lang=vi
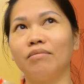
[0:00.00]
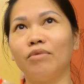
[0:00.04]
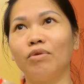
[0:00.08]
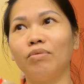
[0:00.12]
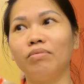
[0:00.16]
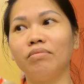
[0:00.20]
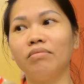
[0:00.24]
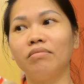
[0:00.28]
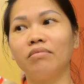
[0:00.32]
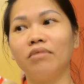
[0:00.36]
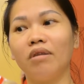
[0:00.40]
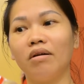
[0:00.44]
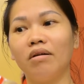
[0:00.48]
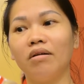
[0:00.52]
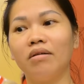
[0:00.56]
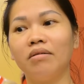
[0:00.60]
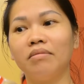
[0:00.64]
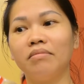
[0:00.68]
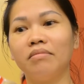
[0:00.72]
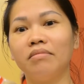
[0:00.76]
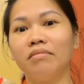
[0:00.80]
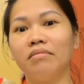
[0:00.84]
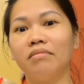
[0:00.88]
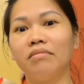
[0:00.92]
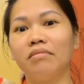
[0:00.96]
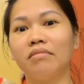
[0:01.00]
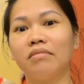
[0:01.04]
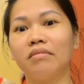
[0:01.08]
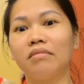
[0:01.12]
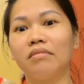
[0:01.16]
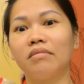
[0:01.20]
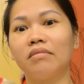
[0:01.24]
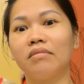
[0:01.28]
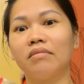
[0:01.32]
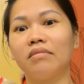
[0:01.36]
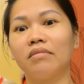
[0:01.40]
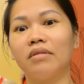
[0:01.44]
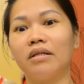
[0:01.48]
bún tôm
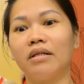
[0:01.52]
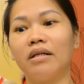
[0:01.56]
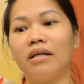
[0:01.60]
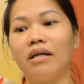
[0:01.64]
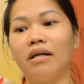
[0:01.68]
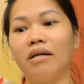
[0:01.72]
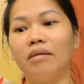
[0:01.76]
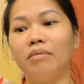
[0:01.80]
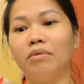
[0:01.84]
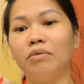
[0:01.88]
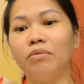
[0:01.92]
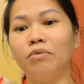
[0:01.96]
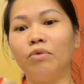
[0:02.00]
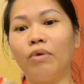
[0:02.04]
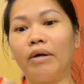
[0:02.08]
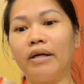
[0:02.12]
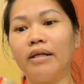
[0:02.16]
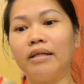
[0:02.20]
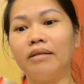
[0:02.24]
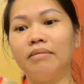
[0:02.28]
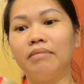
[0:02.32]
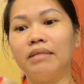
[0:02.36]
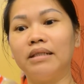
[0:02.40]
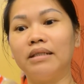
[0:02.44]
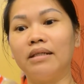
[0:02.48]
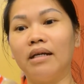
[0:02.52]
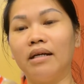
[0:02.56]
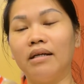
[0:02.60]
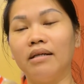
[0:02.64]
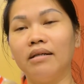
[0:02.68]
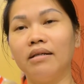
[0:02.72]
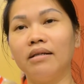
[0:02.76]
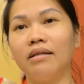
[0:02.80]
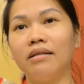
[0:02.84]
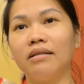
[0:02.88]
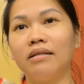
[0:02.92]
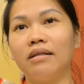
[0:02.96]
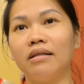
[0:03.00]
hay là bún quậy Bình Định
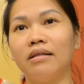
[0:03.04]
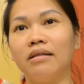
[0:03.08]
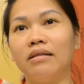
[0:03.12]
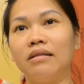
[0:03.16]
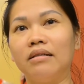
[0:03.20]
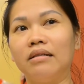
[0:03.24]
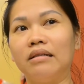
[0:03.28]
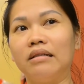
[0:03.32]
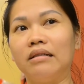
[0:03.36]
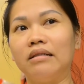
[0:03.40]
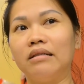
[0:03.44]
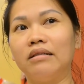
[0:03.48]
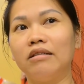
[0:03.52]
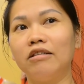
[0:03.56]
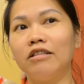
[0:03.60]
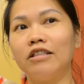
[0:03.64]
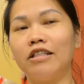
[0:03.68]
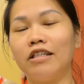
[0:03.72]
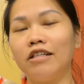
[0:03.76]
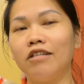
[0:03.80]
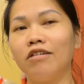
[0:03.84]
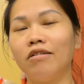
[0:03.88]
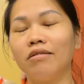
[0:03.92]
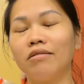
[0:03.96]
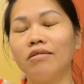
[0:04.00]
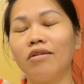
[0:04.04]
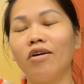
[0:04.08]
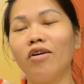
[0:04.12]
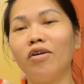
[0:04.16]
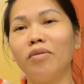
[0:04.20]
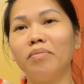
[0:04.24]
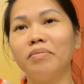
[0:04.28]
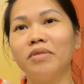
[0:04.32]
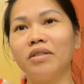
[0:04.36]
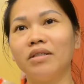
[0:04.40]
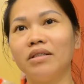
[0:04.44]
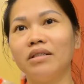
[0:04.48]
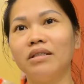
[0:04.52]
đó, thì nó chỉ có
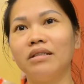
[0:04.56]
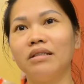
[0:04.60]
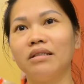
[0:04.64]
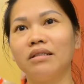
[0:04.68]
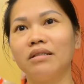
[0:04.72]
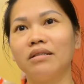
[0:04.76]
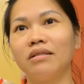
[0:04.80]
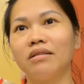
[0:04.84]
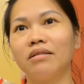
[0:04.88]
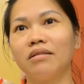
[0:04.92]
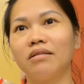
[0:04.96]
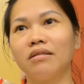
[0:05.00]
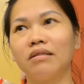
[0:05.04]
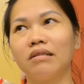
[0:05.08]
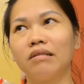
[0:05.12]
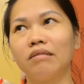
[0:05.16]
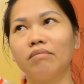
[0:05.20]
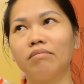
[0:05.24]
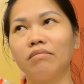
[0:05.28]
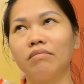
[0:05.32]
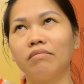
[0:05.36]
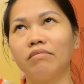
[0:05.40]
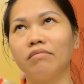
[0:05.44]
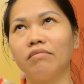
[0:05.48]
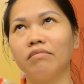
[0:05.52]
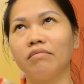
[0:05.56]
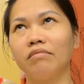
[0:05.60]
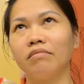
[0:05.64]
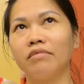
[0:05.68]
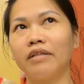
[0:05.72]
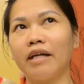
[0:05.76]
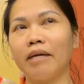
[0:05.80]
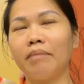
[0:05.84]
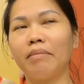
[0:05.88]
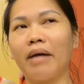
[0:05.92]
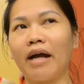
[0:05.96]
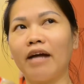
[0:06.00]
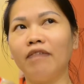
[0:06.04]
tôm thôi,
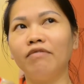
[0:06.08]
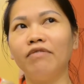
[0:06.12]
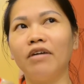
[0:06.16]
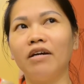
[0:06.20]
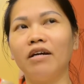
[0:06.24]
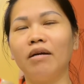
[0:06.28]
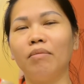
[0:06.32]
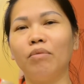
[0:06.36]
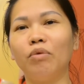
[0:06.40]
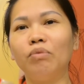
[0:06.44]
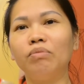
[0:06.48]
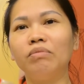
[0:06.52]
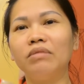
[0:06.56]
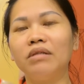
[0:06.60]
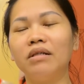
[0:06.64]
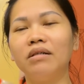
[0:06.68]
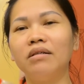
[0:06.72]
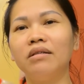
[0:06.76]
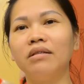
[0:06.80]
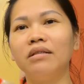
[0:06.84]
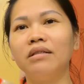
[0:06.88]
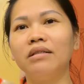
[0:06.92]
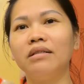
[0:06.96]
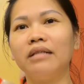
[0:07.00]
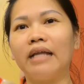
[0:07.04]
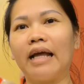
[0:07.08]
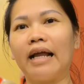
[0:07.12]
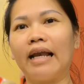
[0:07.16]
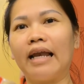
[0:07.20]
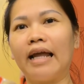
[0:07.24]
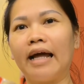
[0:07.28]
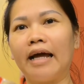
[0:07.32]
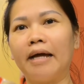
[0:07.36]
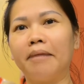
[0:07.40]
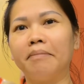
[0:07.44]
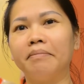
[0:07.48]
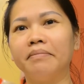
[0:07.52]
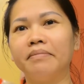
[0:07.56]
căn bản vẫn là bún tươi nhà
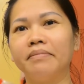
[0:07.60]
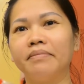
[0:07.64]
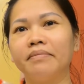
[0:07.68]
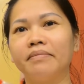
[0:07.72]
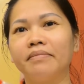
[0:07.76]
làm.